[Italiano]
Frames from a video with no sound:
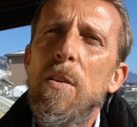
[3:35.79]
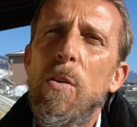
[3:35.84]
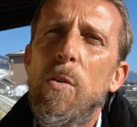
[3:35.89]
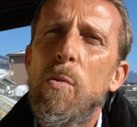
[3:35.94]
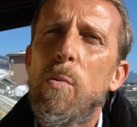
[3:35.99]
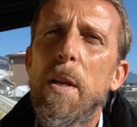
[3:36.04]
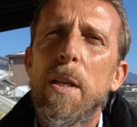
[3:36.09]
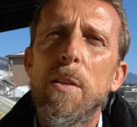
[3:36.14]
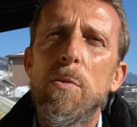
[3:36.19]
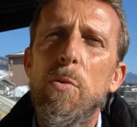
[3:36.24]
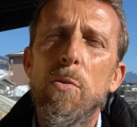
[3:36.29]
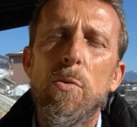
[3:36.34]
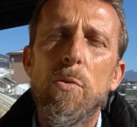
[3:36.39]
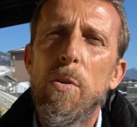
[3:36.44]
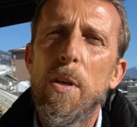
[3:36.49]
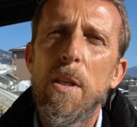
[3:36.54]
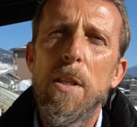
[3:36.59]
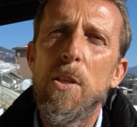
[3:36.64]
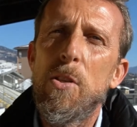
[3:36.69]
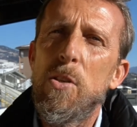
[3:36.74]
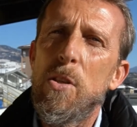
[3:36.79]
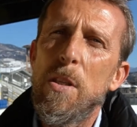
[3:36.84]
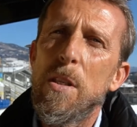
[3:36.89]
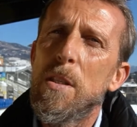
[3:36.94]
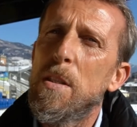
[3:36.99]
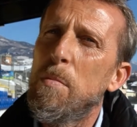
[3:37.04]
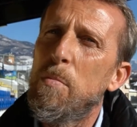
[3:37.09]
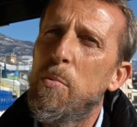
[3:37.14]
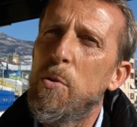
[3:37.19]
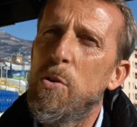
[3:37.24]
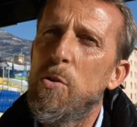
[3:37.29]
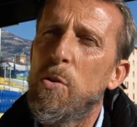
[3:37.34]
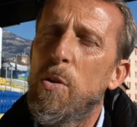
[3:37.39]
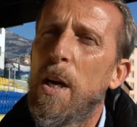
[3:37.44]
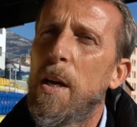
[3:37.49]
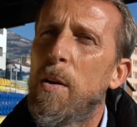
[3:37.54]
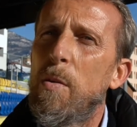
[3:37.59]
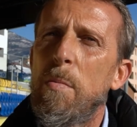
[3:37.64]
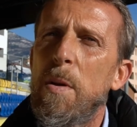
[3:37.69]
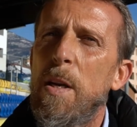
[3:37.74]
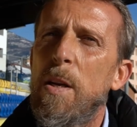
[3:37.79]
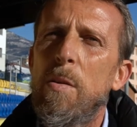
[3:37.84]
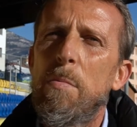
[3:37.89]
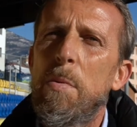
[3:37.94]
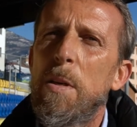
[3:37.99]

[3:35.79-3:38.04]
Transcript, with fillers: o 48 ore decidi se puoi giocare o meno,